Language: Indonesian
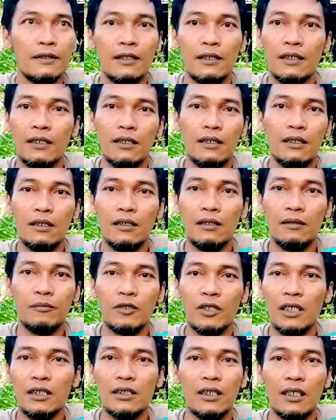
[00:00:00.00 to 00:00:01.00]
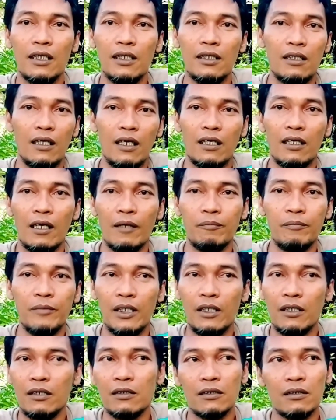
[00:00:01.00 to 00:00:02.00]
e, mungkin sekitar
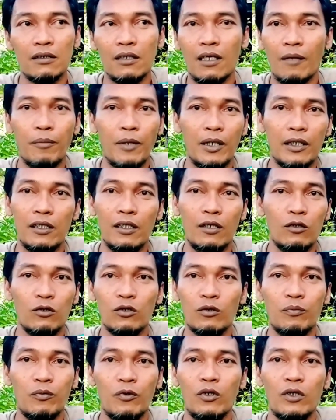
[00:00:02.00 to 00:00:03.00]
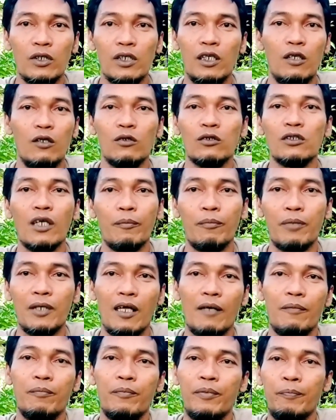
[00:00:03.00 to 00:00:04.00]
hampir 8 kilo 10 kilo saya
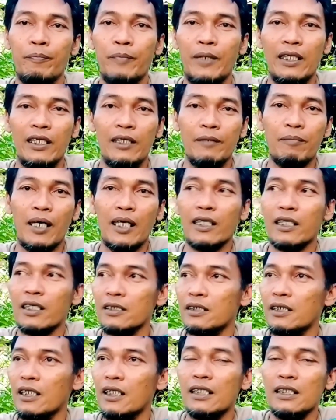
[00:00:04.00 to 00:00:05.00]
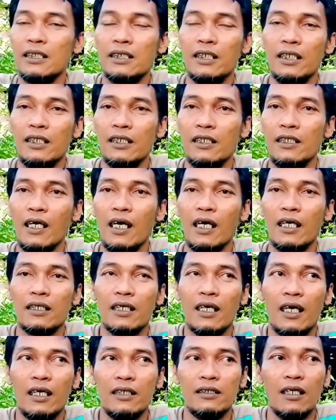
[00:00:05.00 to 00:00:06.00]
pernah beli paling kecil di sini
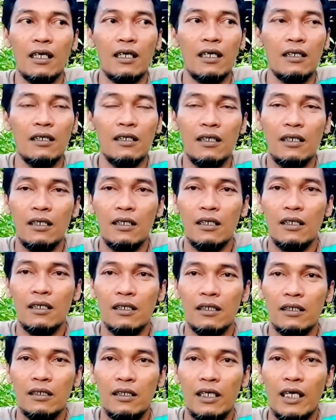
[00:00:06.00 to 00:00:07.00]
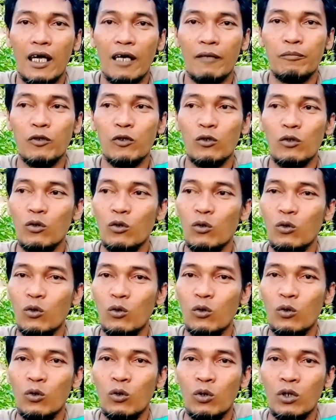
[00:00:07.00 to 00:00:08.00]
harganya
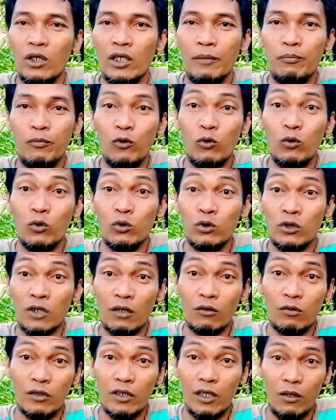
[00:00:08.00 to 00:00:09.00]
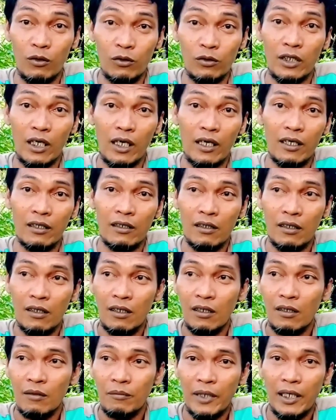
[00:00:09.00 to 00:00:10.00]
30.000 satu kilonya
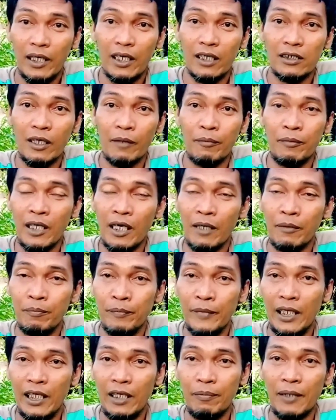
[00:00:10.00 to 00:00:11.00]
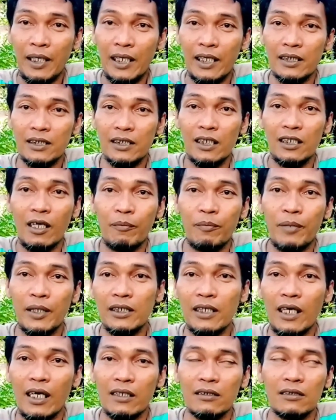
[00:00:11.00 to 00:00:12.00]
bayangkan saya pernah milih paling kecil
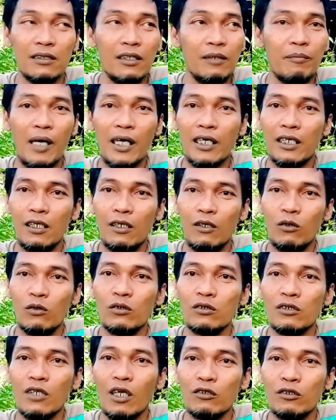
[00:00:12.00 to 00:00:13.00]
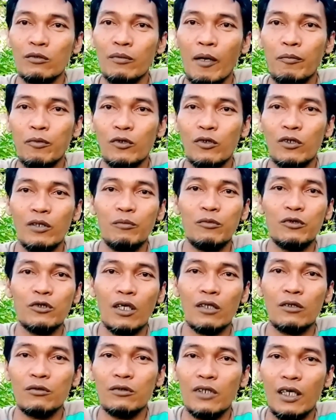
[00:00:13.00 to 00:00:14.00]
dapat yang 5 kilo 150.000
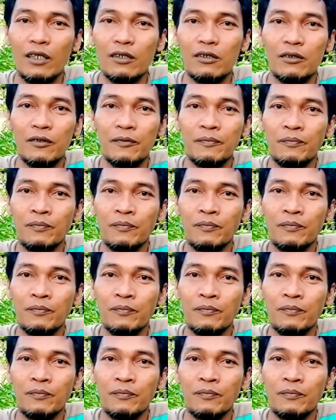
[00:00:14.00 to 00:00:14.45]
satunya itu